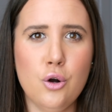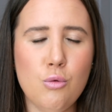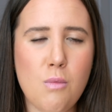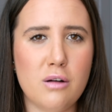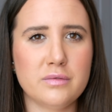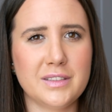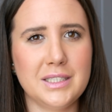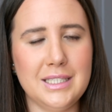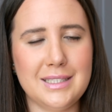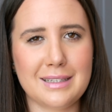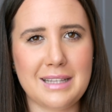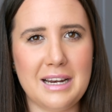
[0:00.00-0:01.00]
umowy
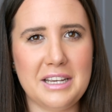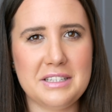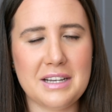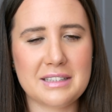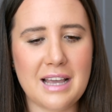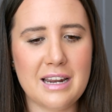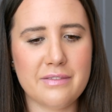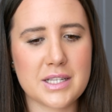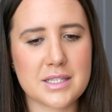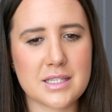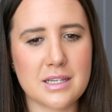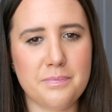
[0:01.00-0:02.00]
itd., tak itd., tak
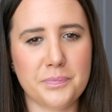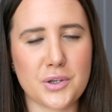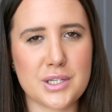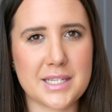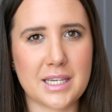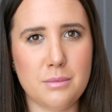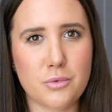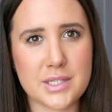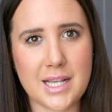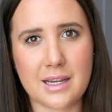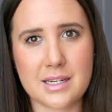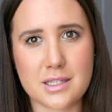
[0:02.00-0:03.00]
więc to jest taki mój
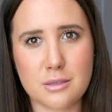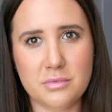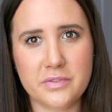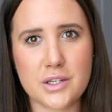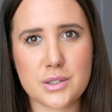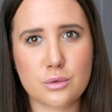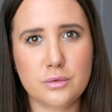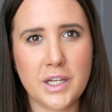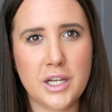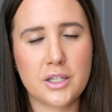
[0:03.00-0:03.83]
zakres obowiązków,